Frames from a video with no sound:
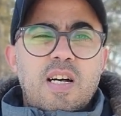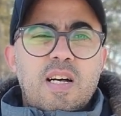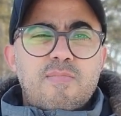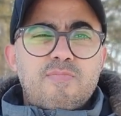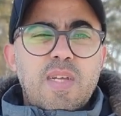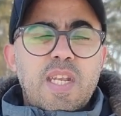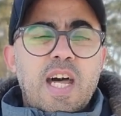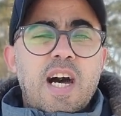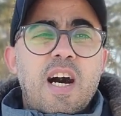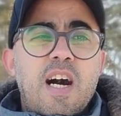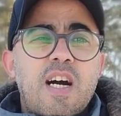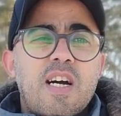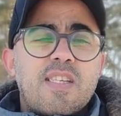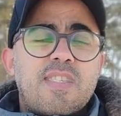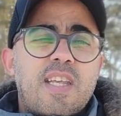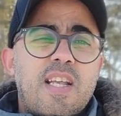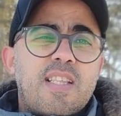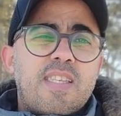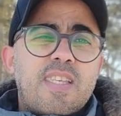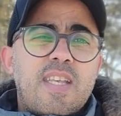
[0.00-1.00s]
من ا
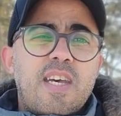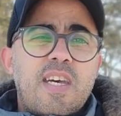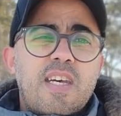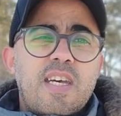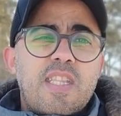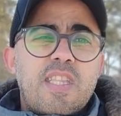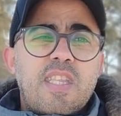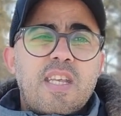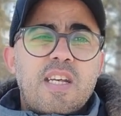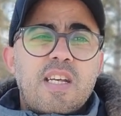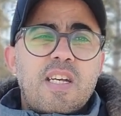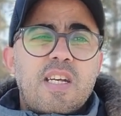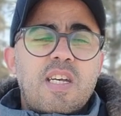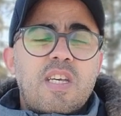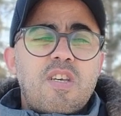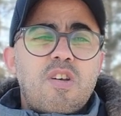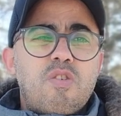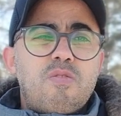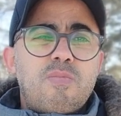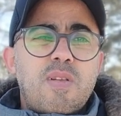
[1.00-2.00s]
حتى
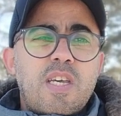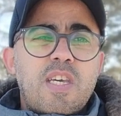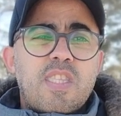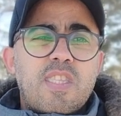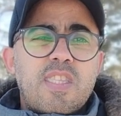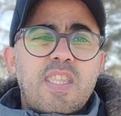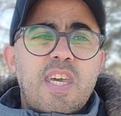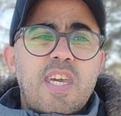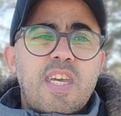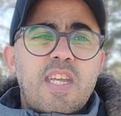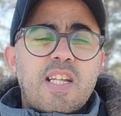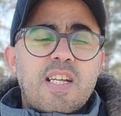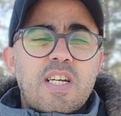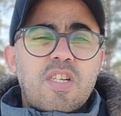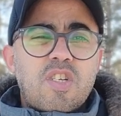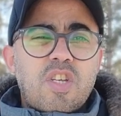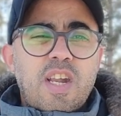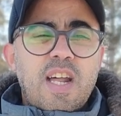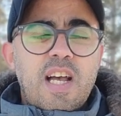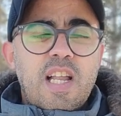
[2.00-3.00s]
يوم الاثنين
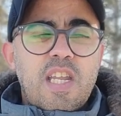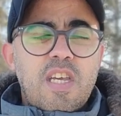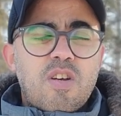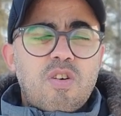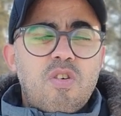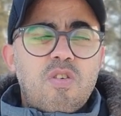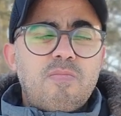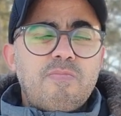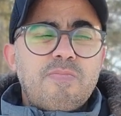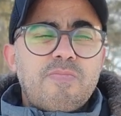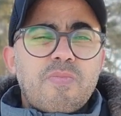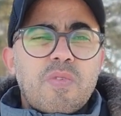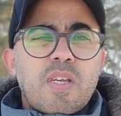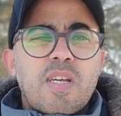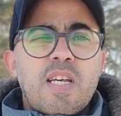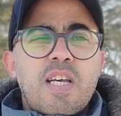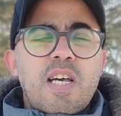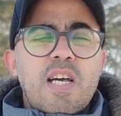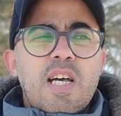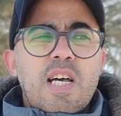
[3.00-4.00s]
كنشرح لكم
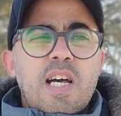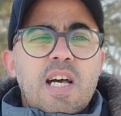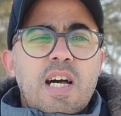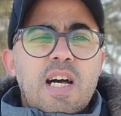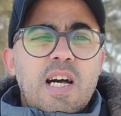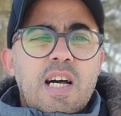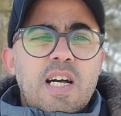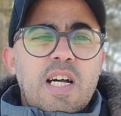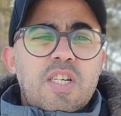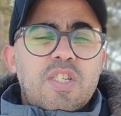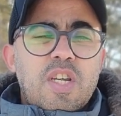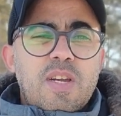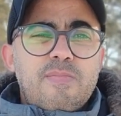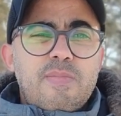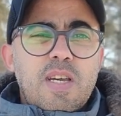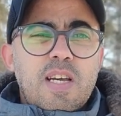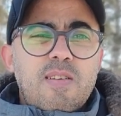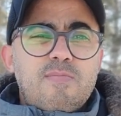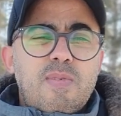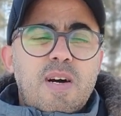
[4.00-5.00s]
آه،
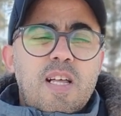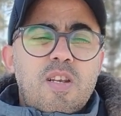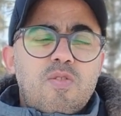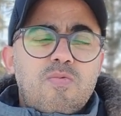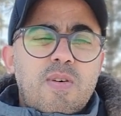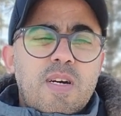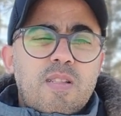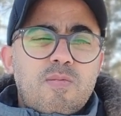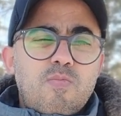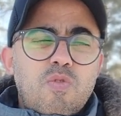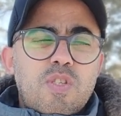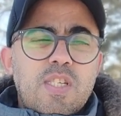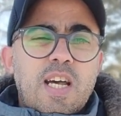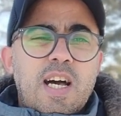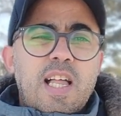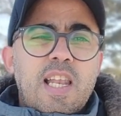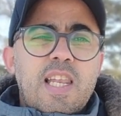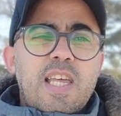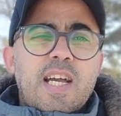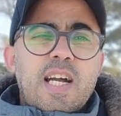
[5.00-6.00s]
جميع المعلومات
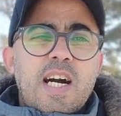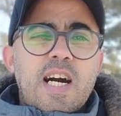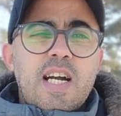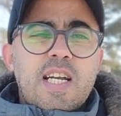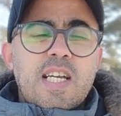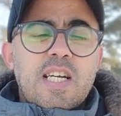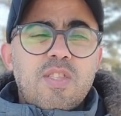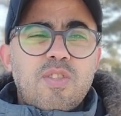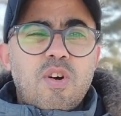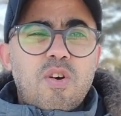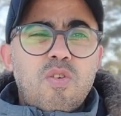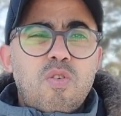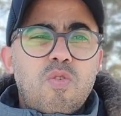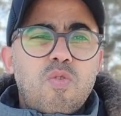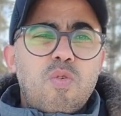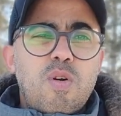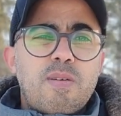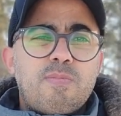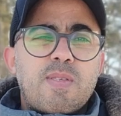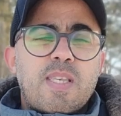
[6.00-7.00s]
المتعلقه كندخلوا
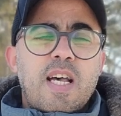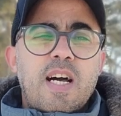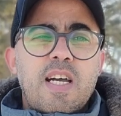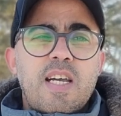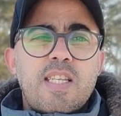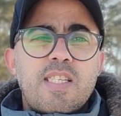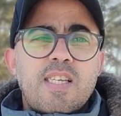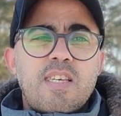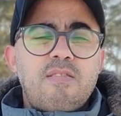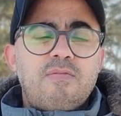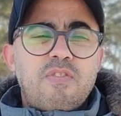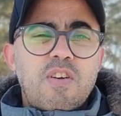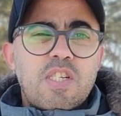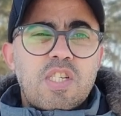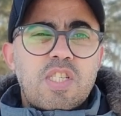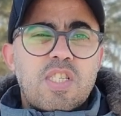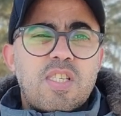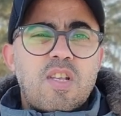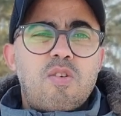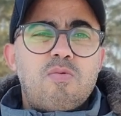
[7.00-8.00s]
الويب سايت
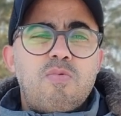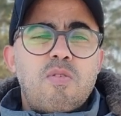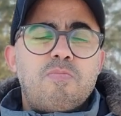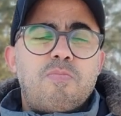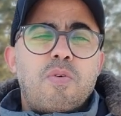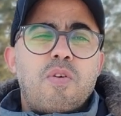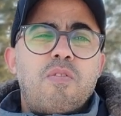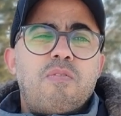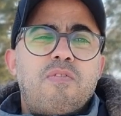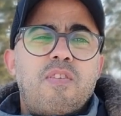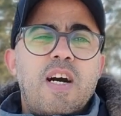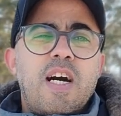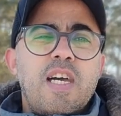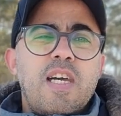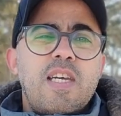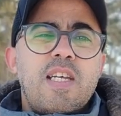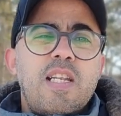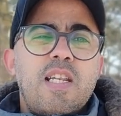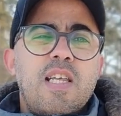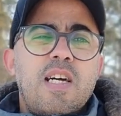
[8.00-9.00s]
كيفاش تصاوبوا
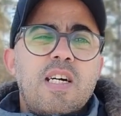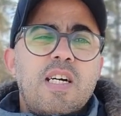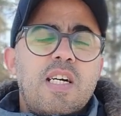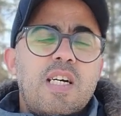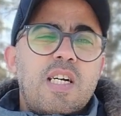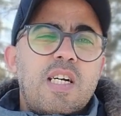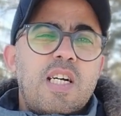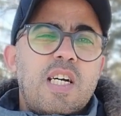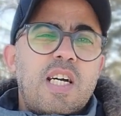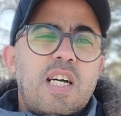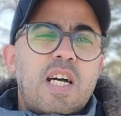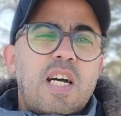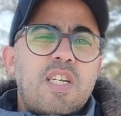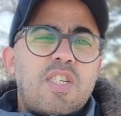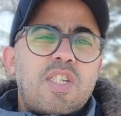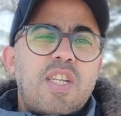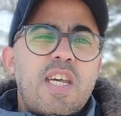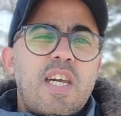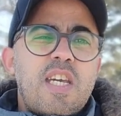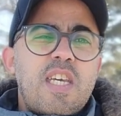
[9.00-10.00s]
البروفايل آه،
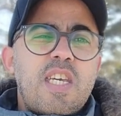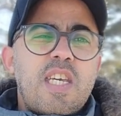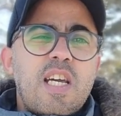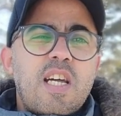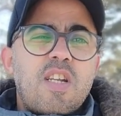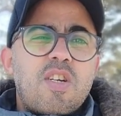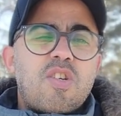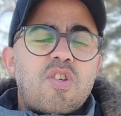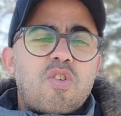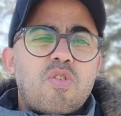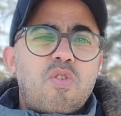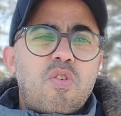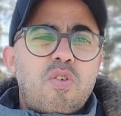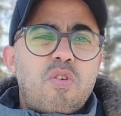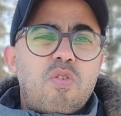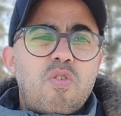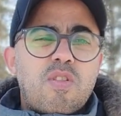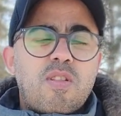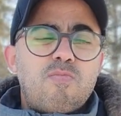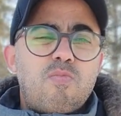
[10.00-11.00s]
اشنا هي
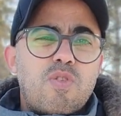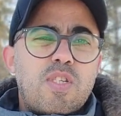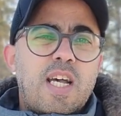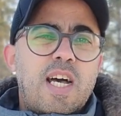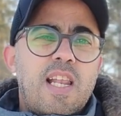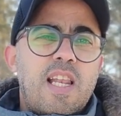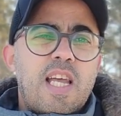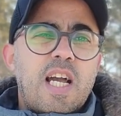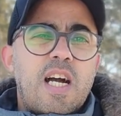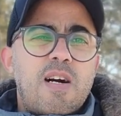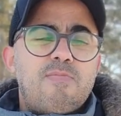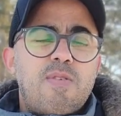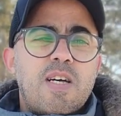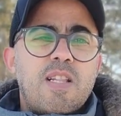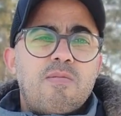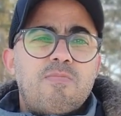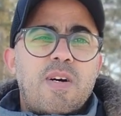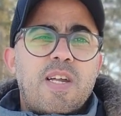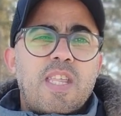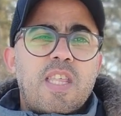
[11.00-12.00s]
الشروط المتعلقه بهذا
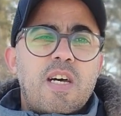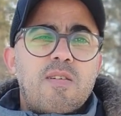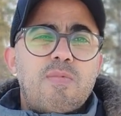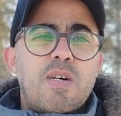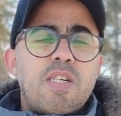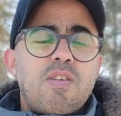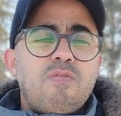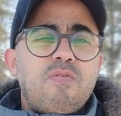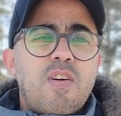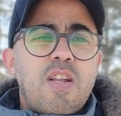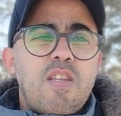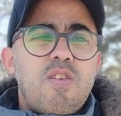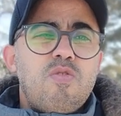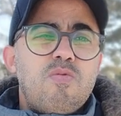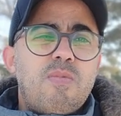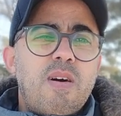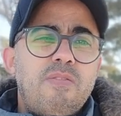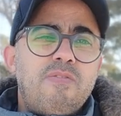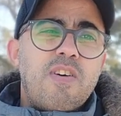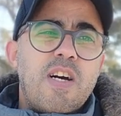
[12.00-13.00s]
البرنامج
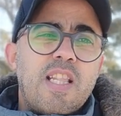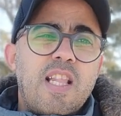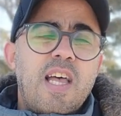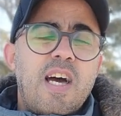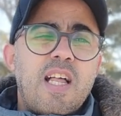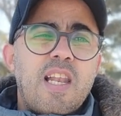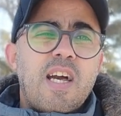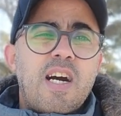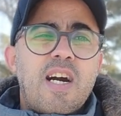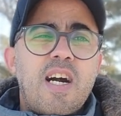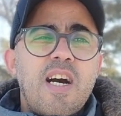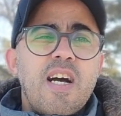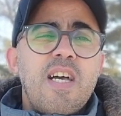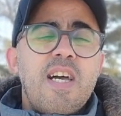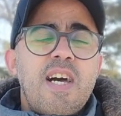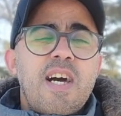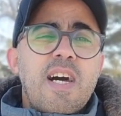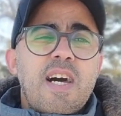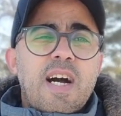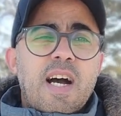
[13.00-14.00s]
فاليوم في هذه الحلقه
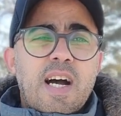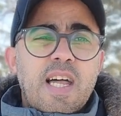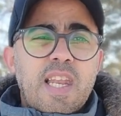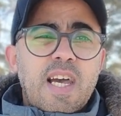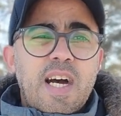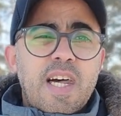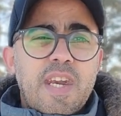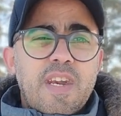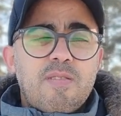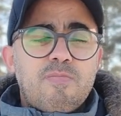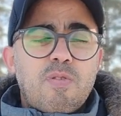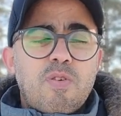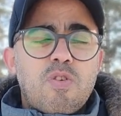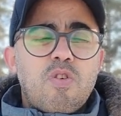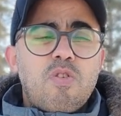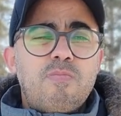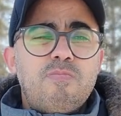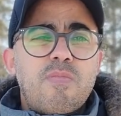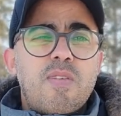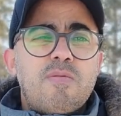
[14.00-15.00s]

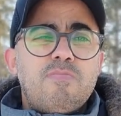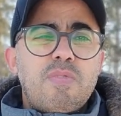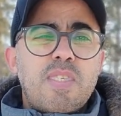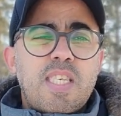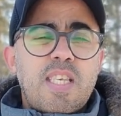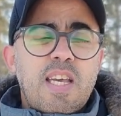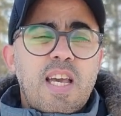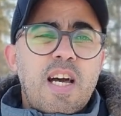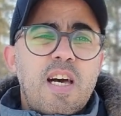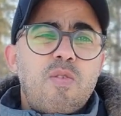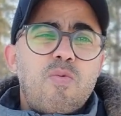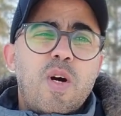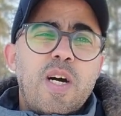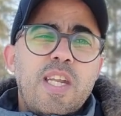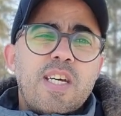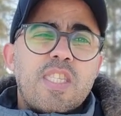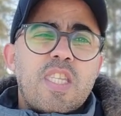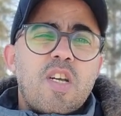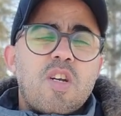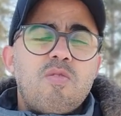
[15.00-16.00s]
غنقربكم مزيان
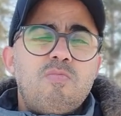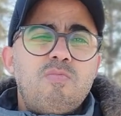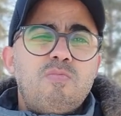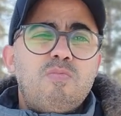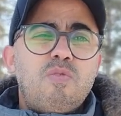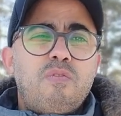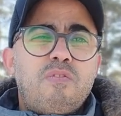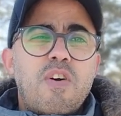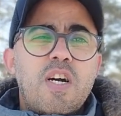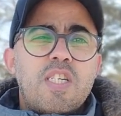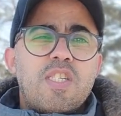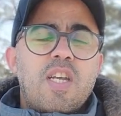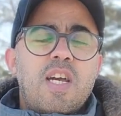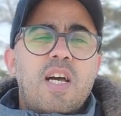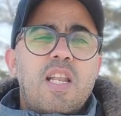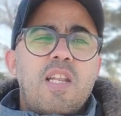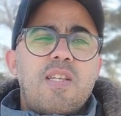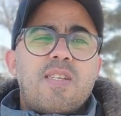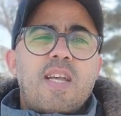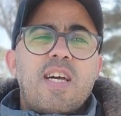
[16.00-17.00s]
وغنعطيكم المفاجاه
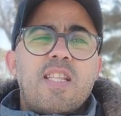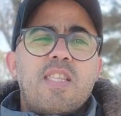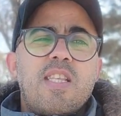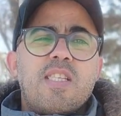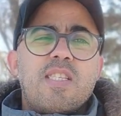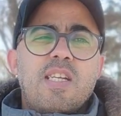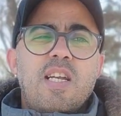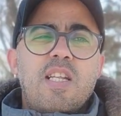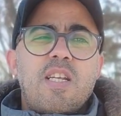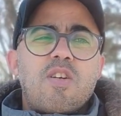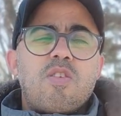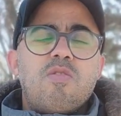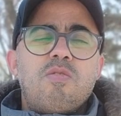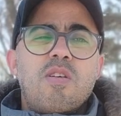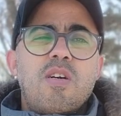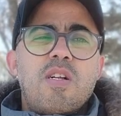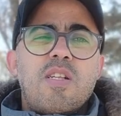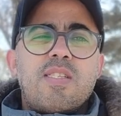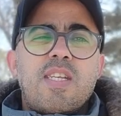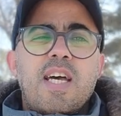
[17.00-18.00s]
اللي تحدثت عليكم
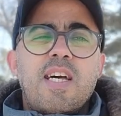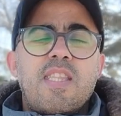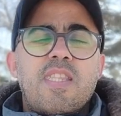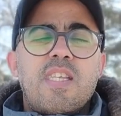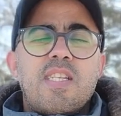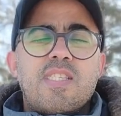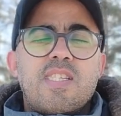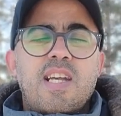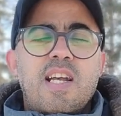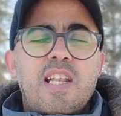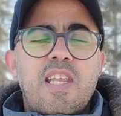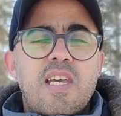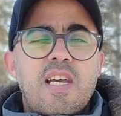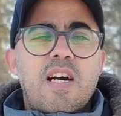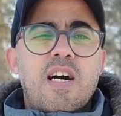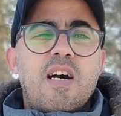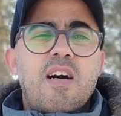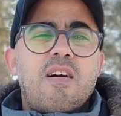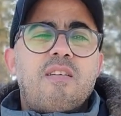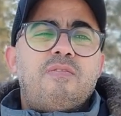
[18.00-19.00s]
آه، تحدثت
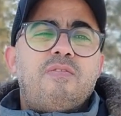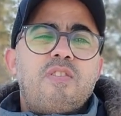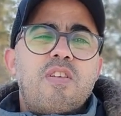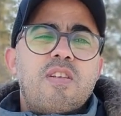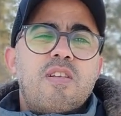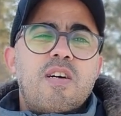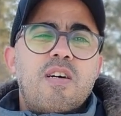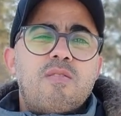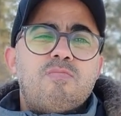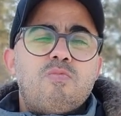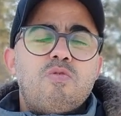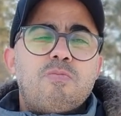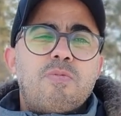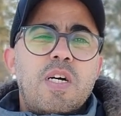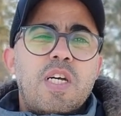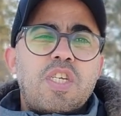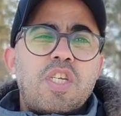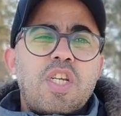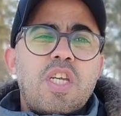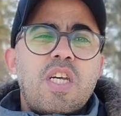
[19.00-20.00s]
عليها في
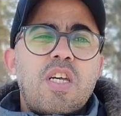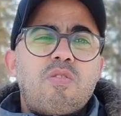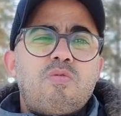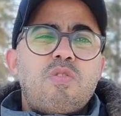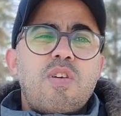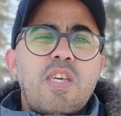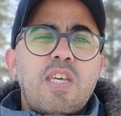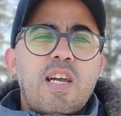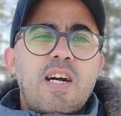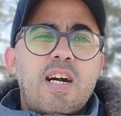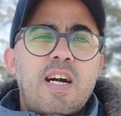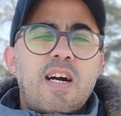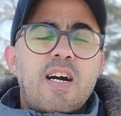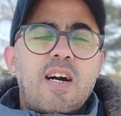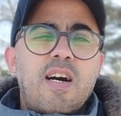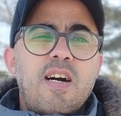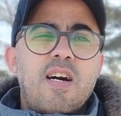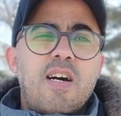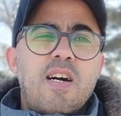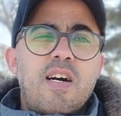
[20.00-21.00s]
المباشر وهي
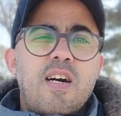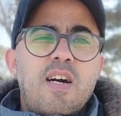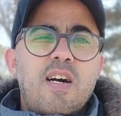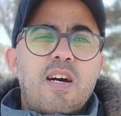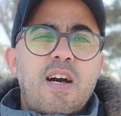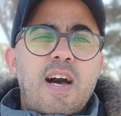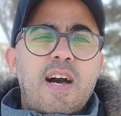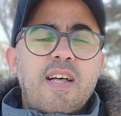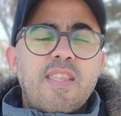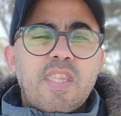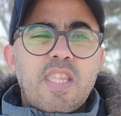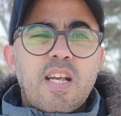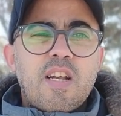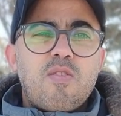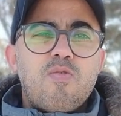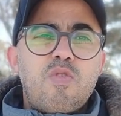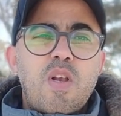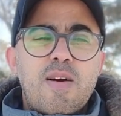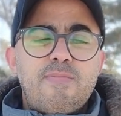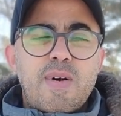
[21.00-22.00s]
عندك
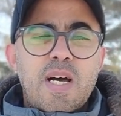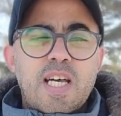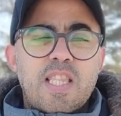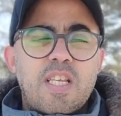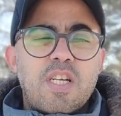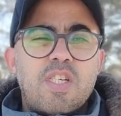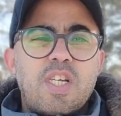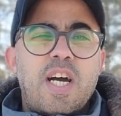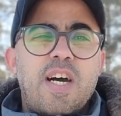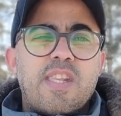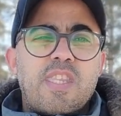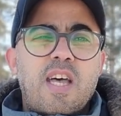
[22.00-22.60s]
ولا ما عندكش عرض